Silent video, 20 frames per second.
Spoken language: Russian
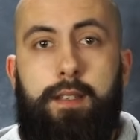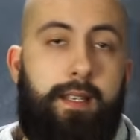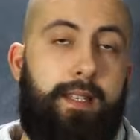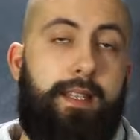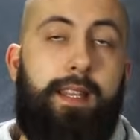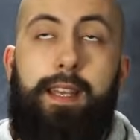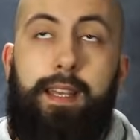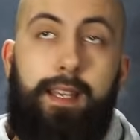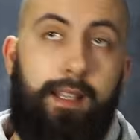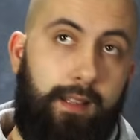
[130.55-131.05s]

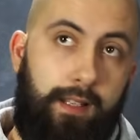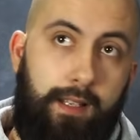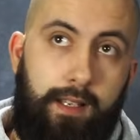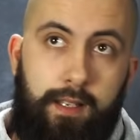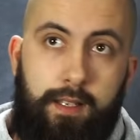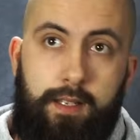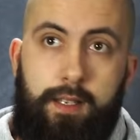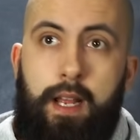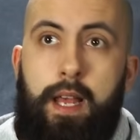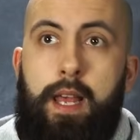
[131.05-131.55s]
состоит
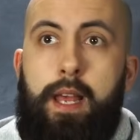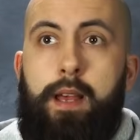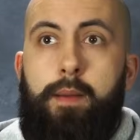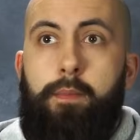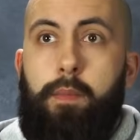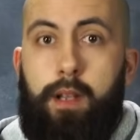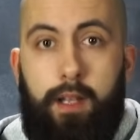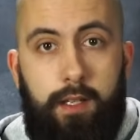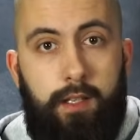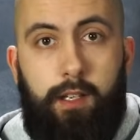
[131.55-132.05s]
из
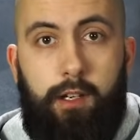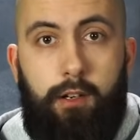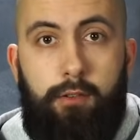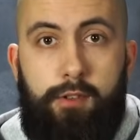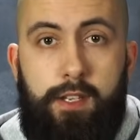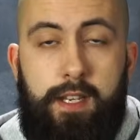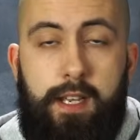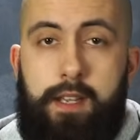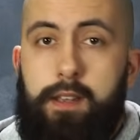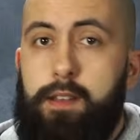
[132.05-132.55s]
молодых
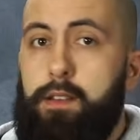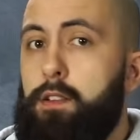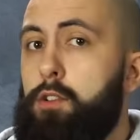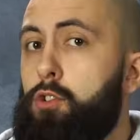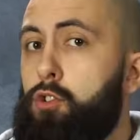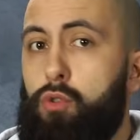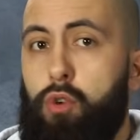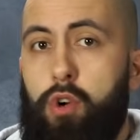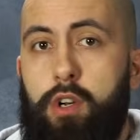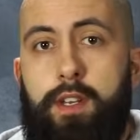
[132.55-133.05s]
людей,
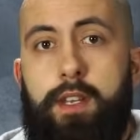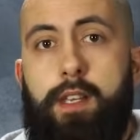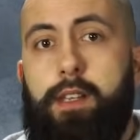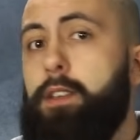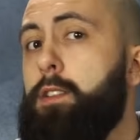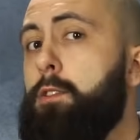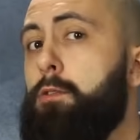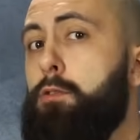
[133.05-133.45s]
школьники,